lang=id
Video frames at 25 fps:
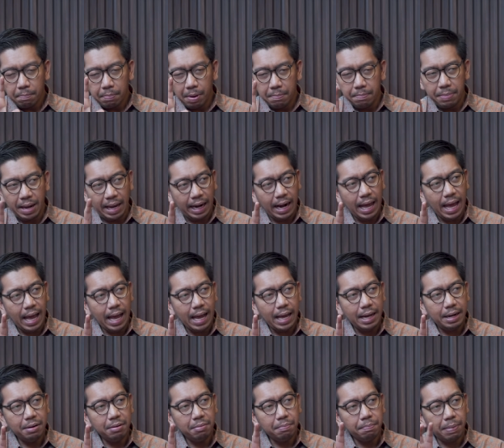
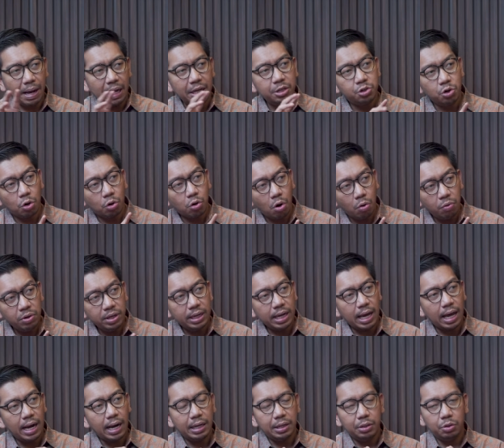Pembelaan Pak Jokowi
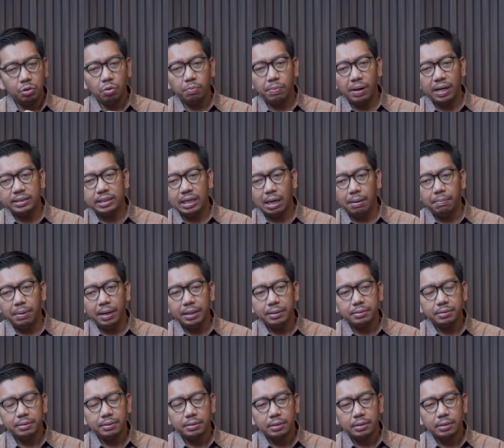kala itu Pak Samad